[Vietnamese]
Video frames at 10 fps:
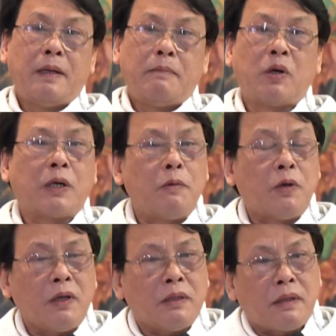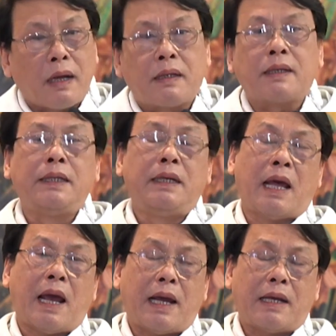Một câu nói thật kỳ
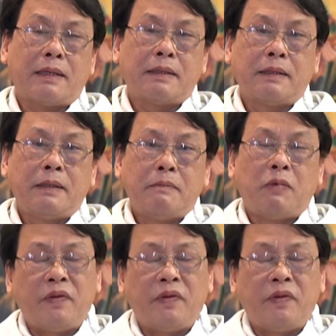lạ Một